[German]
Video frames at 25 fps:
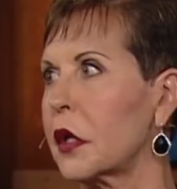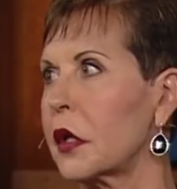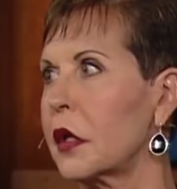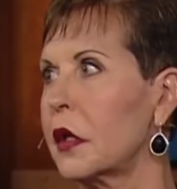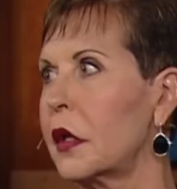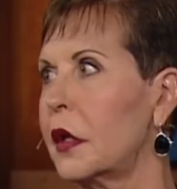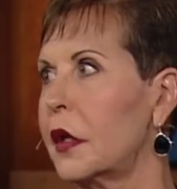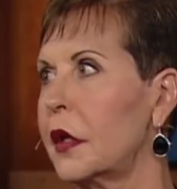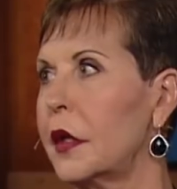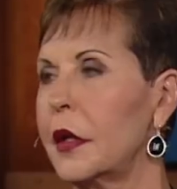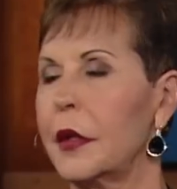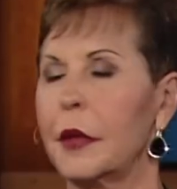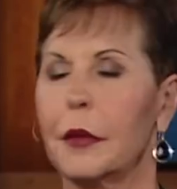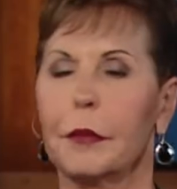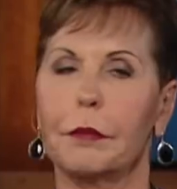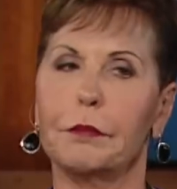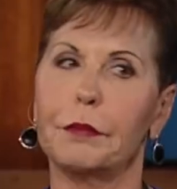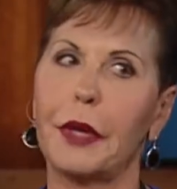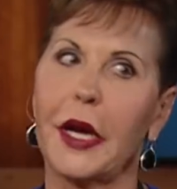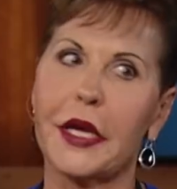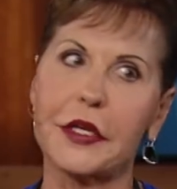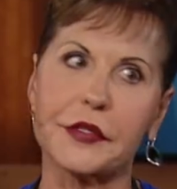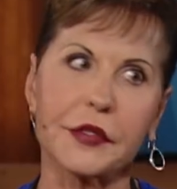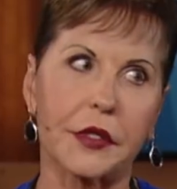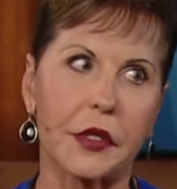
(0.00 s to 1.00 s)
Ich hatte
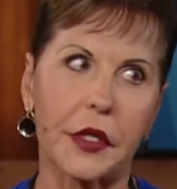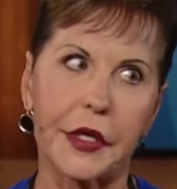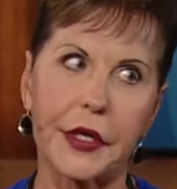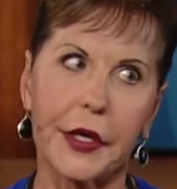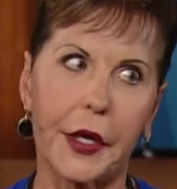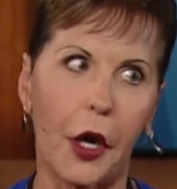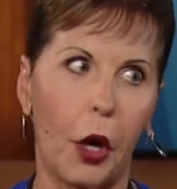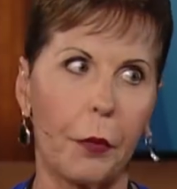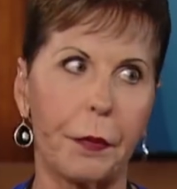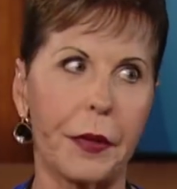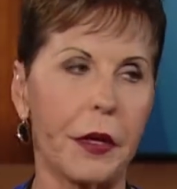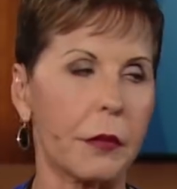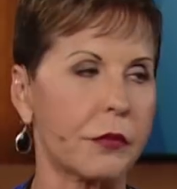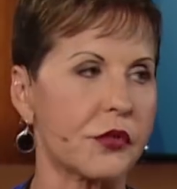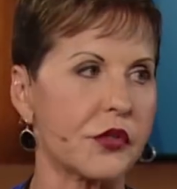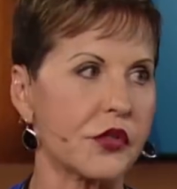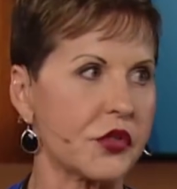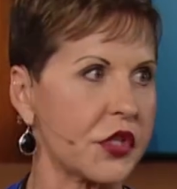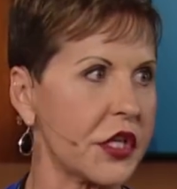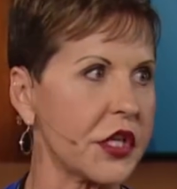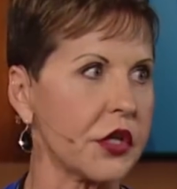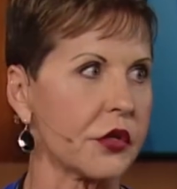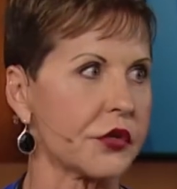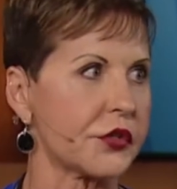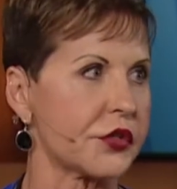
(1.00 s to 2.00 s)
einmal einen Chef, der
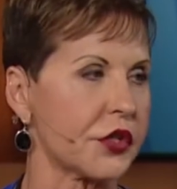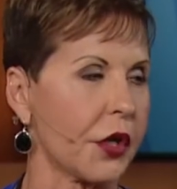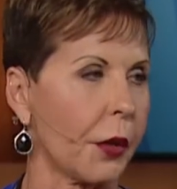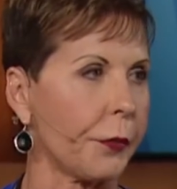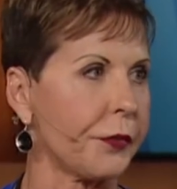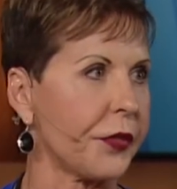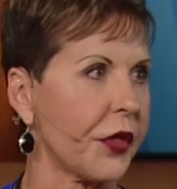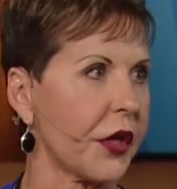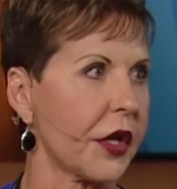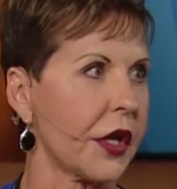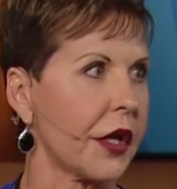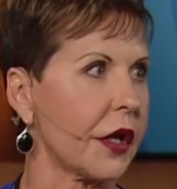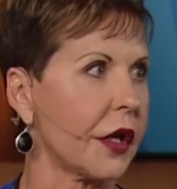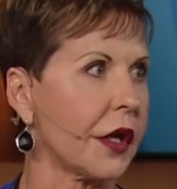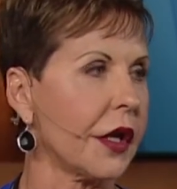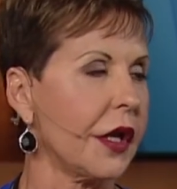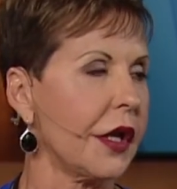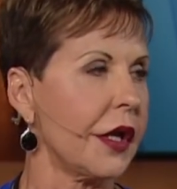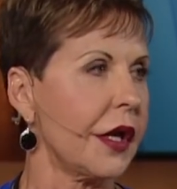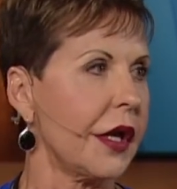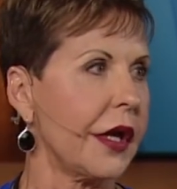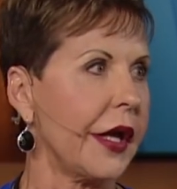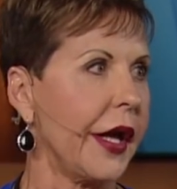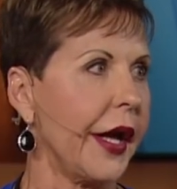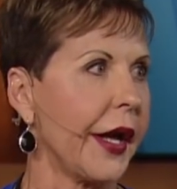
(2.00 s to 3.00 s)
mich aufforderte, etwas
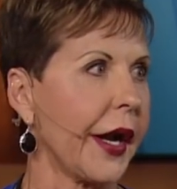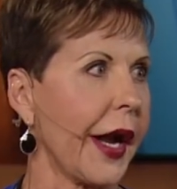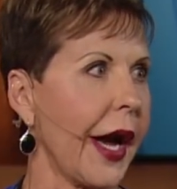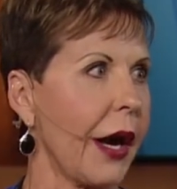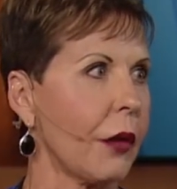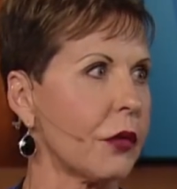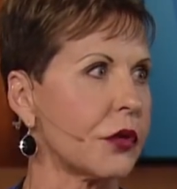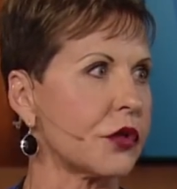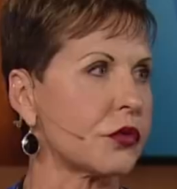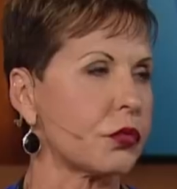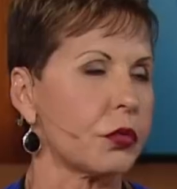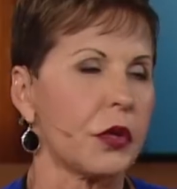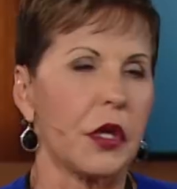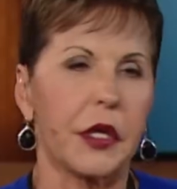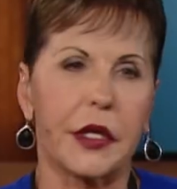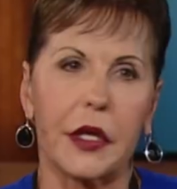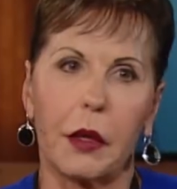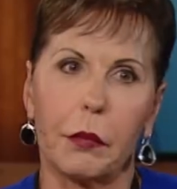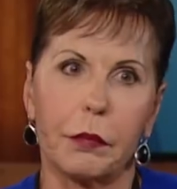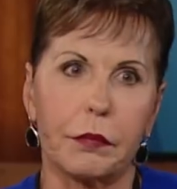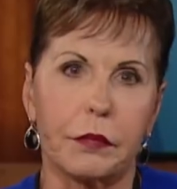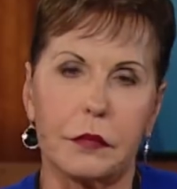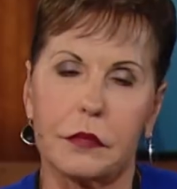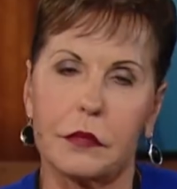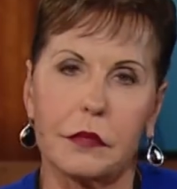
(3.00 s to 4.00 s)
zu tun, das
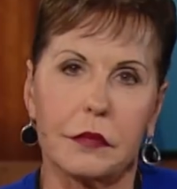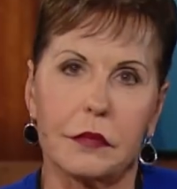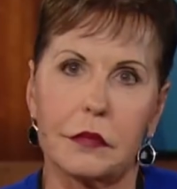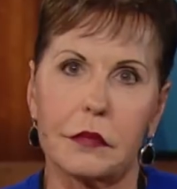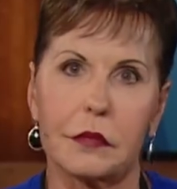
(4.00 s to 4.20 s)
falsch war.